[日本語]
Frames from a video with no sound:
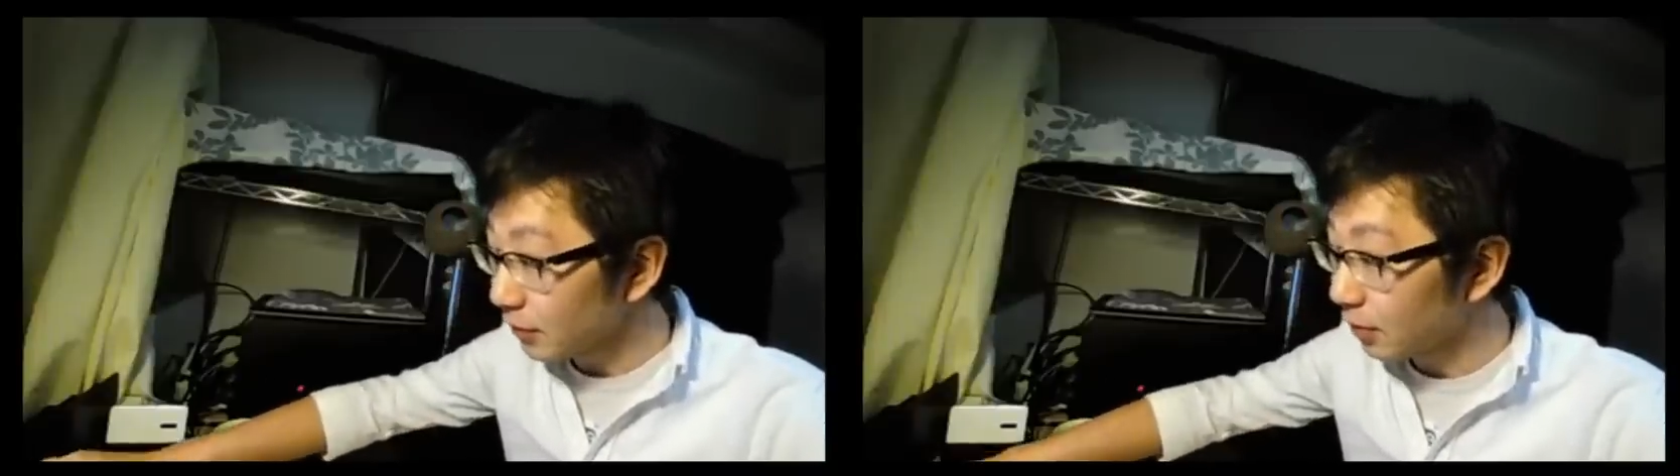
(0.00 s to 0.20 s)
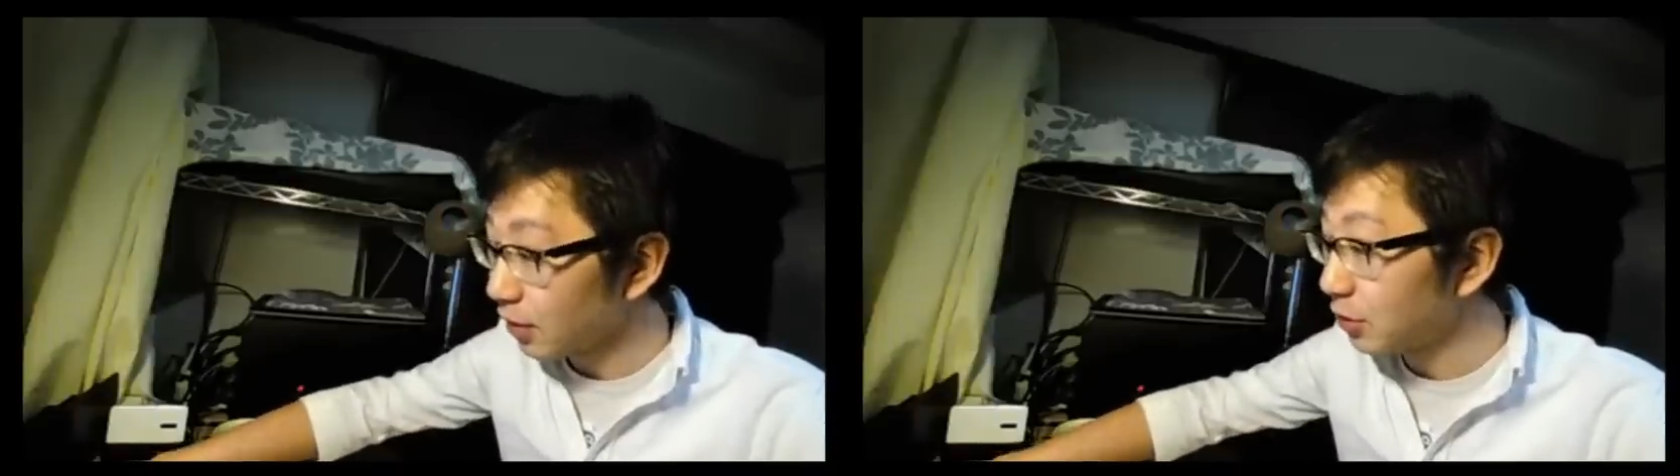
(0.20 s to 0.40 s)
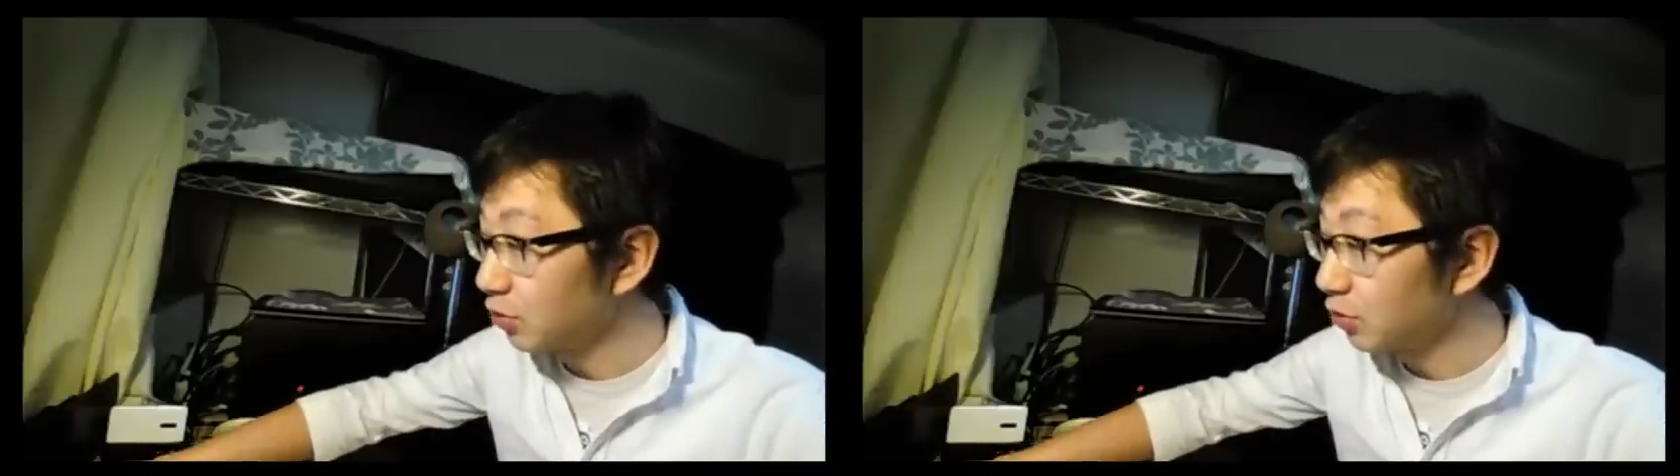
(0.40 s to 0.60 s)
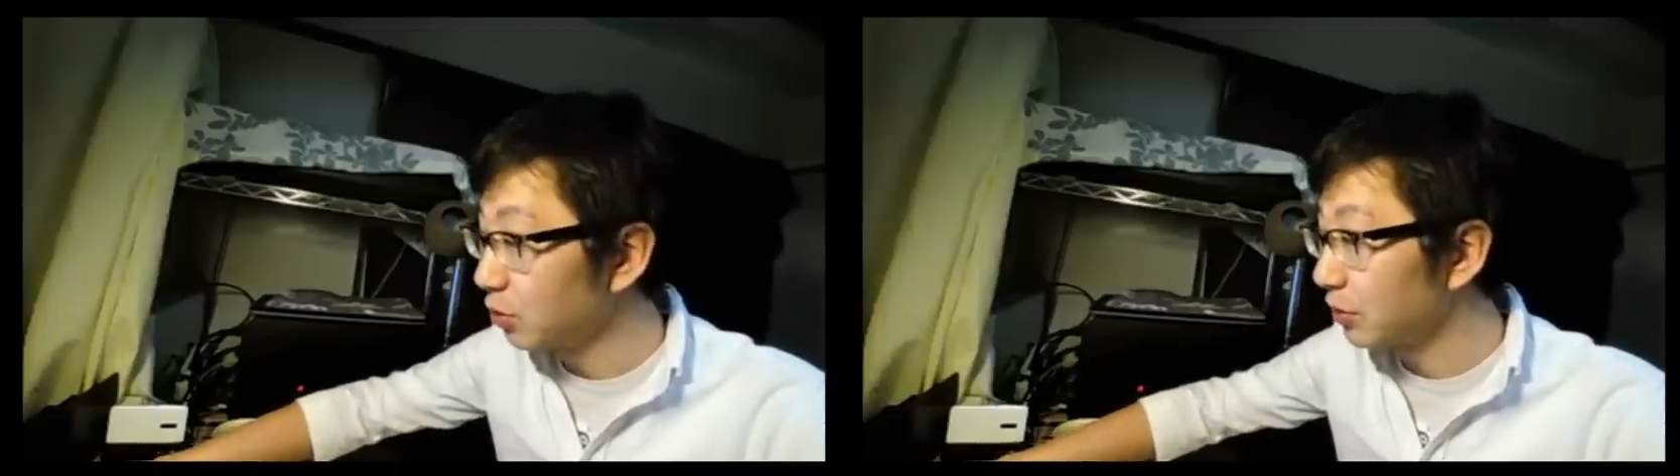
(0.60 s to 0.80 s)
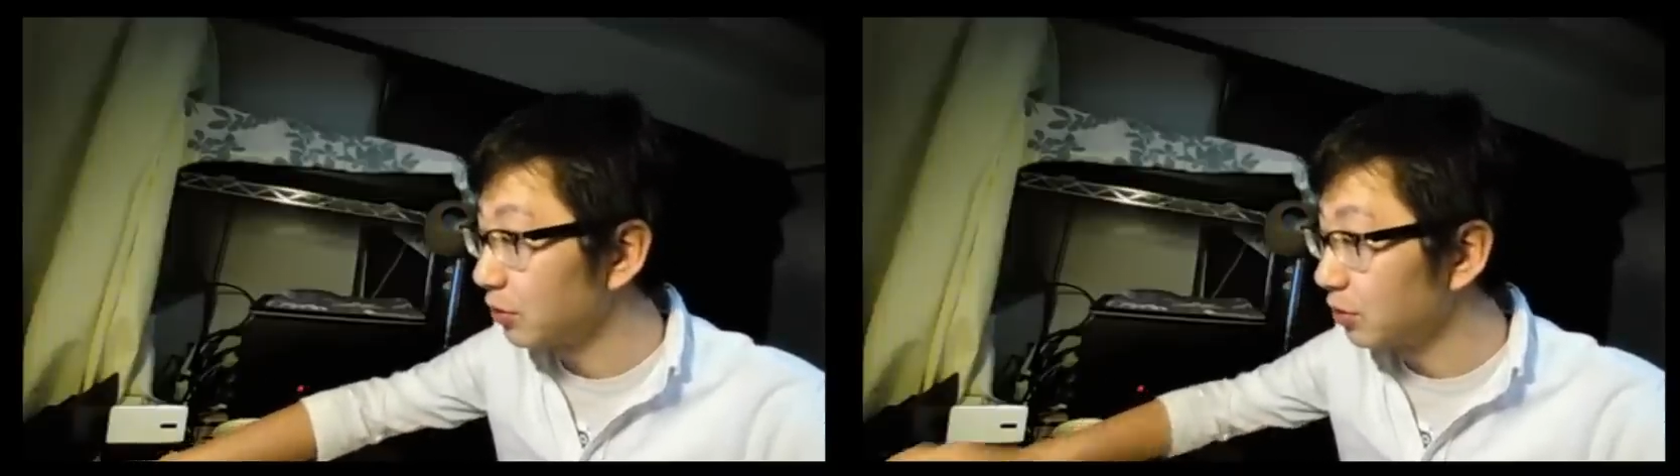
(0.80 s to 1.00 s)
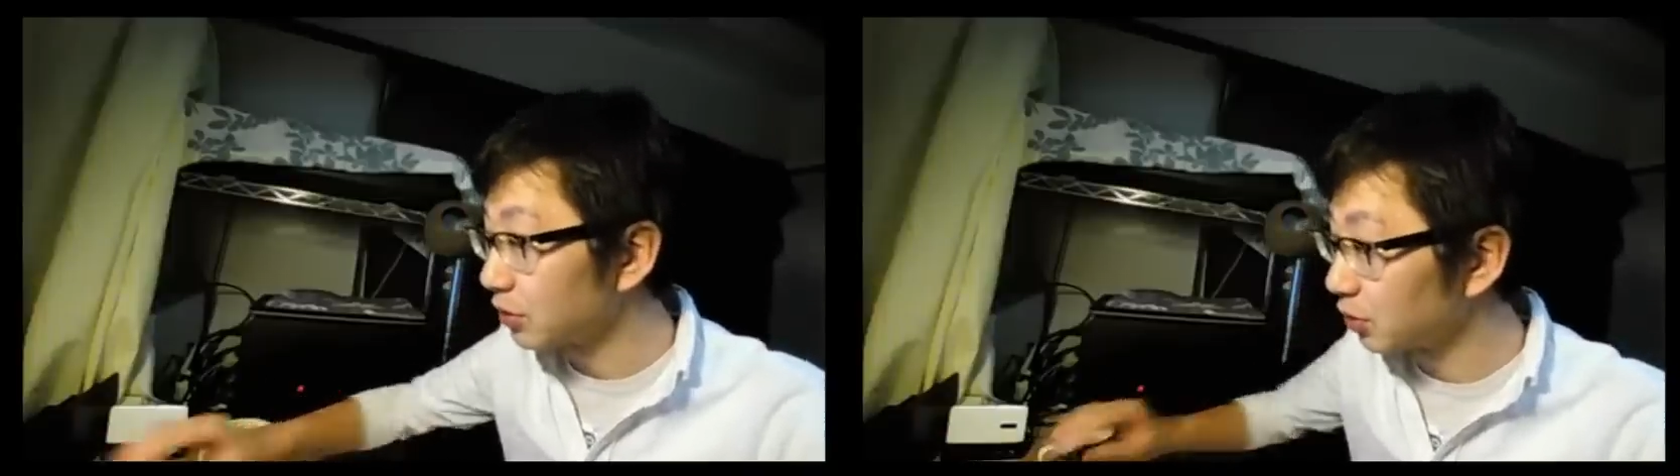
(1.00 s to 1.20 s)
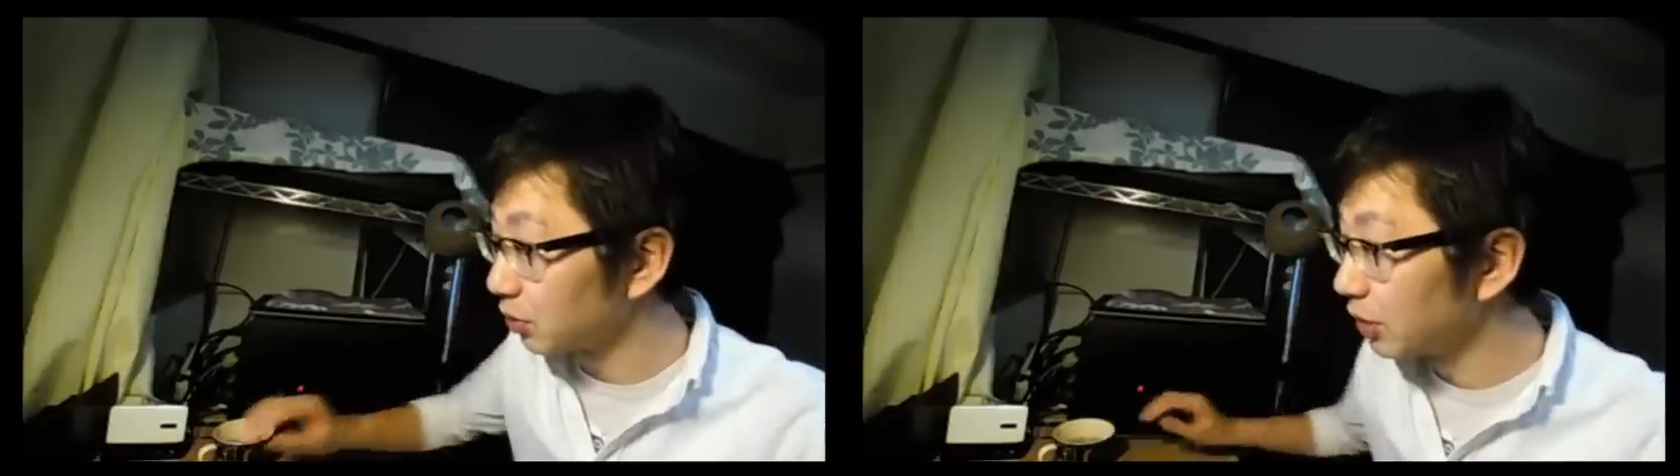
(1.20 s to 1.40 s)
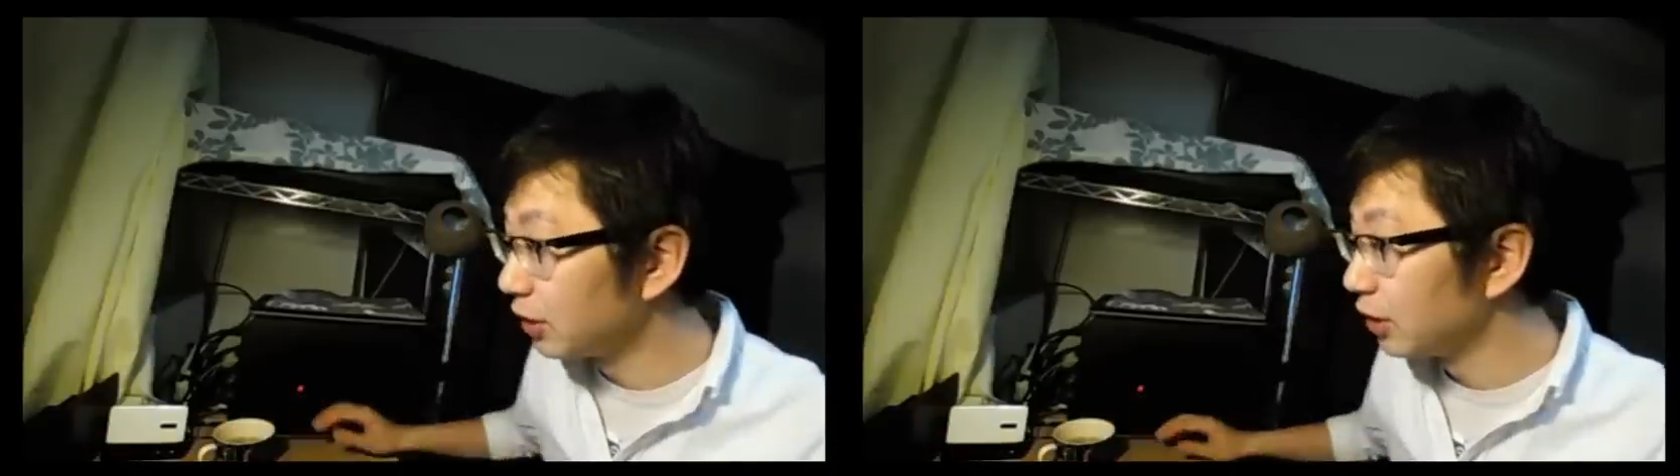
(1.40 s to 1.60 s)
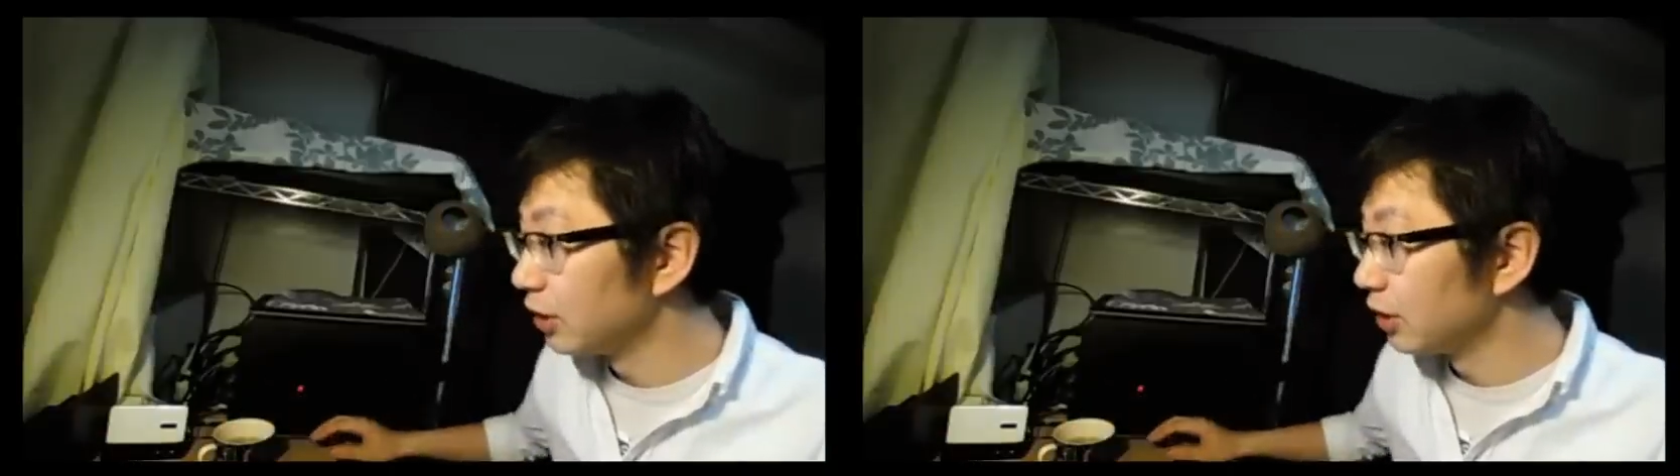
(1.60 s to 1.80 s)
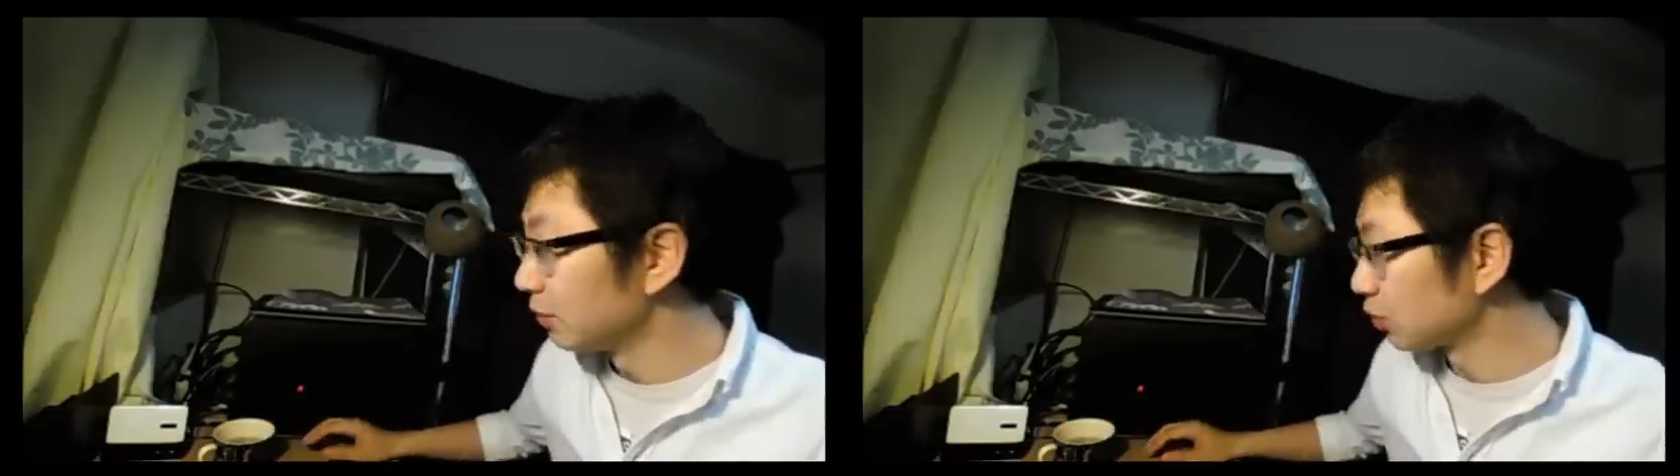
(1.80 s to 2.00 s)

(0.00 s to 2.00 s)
いや、びっくりびっくりですよ。まあ、